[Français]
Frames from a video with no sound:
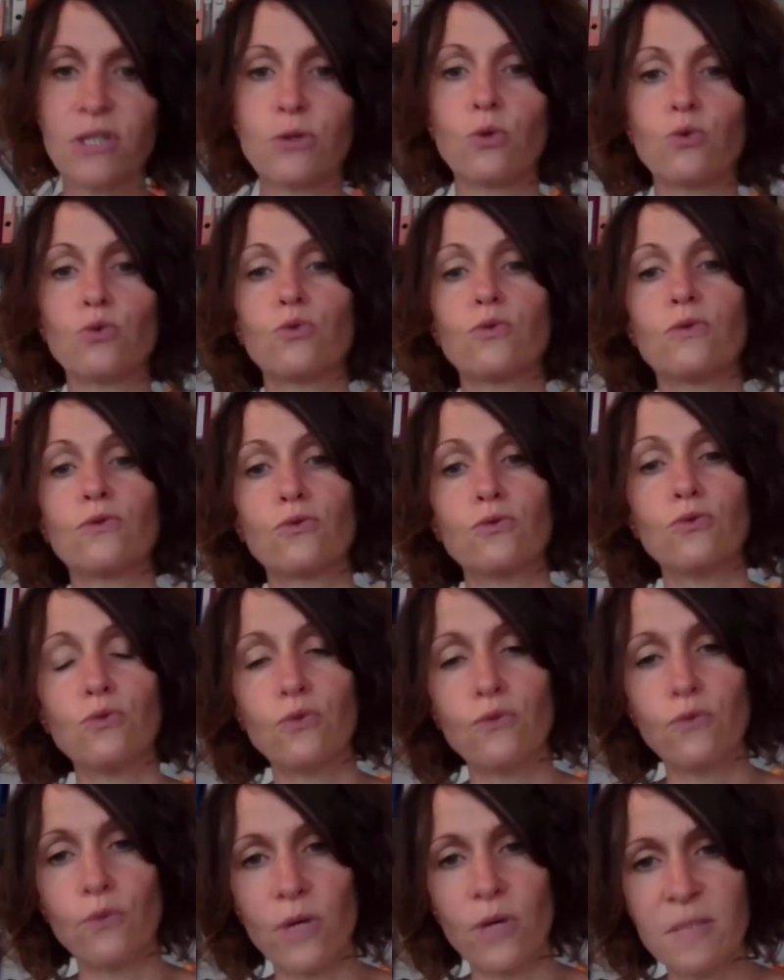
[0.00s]
que nous
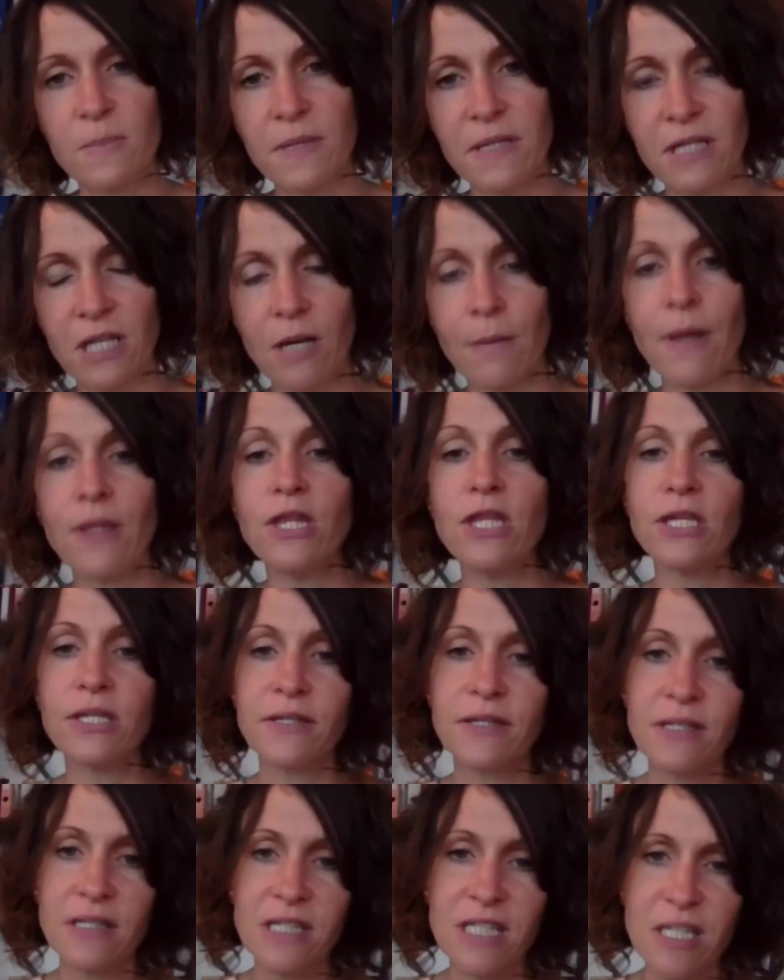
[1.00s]
devons respecter comme un
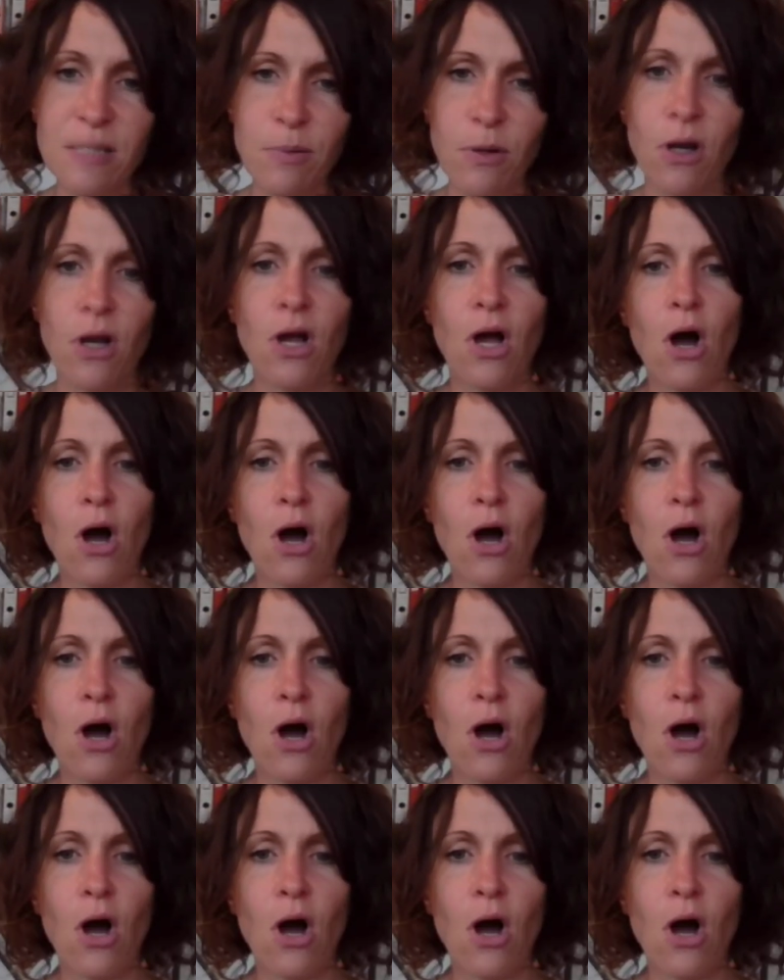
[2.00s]
équilibre